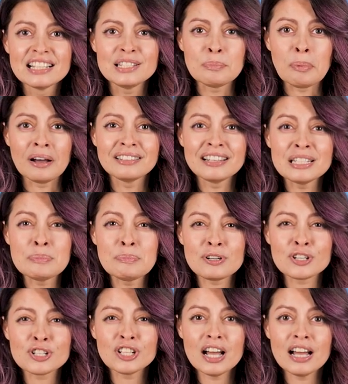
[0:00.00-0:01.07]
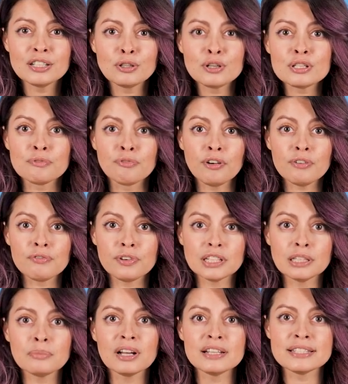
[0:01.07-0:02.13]
Типа она не пришла, то есть в, в
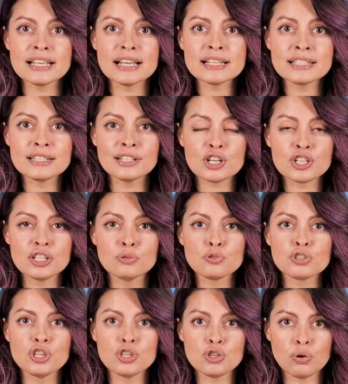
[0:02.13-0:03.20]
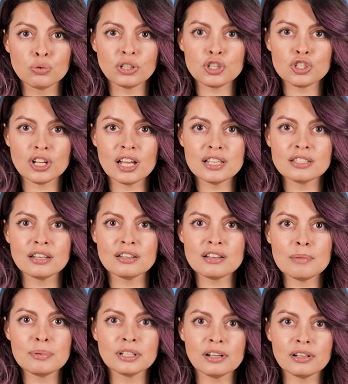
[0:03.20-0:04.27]
этом контексте даже не нужно ничего уточнять. Stand
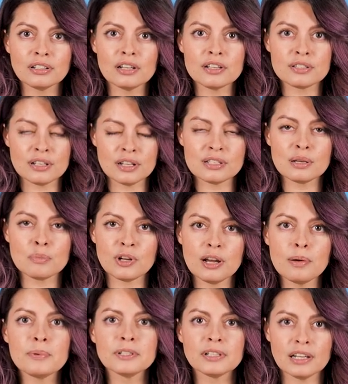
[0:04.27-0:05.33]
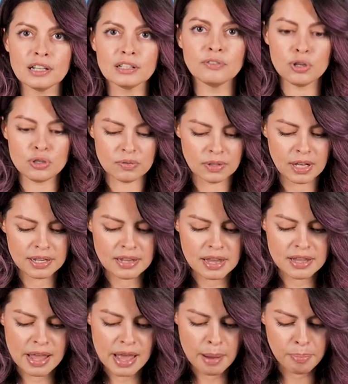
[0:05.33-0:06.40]
up – это когда stand someone up это когда твое
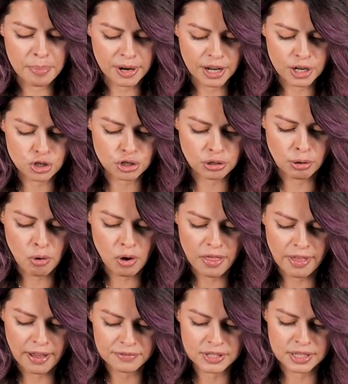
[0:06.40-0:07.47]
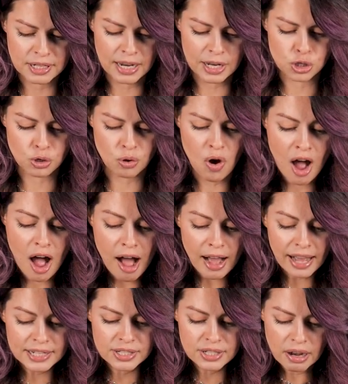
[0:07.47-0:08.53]
свидание не пришло на встречу.
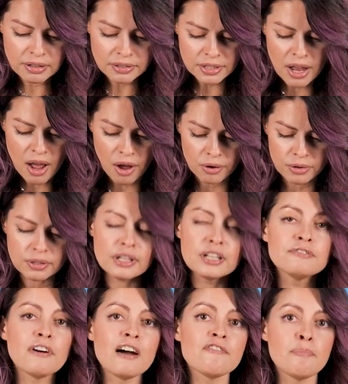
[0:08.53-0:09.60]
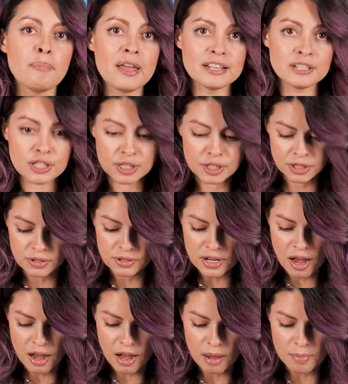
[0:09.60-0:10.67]
I don't know if I've been stood
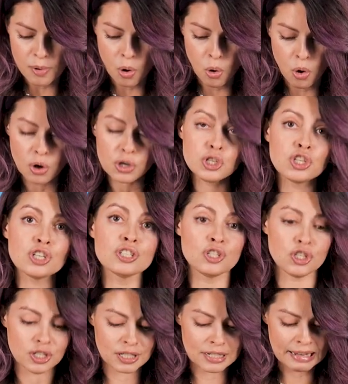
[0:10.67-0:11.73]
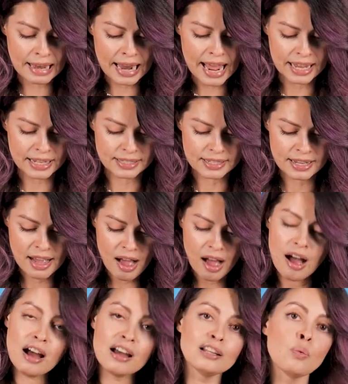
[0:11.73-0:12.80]
up or she's just late.
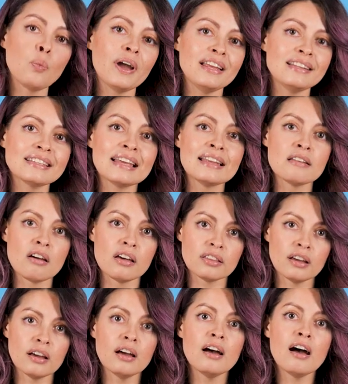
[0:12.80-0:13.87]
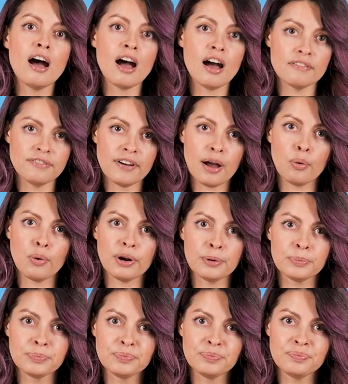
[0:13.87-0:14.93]
I'll wait another half hour.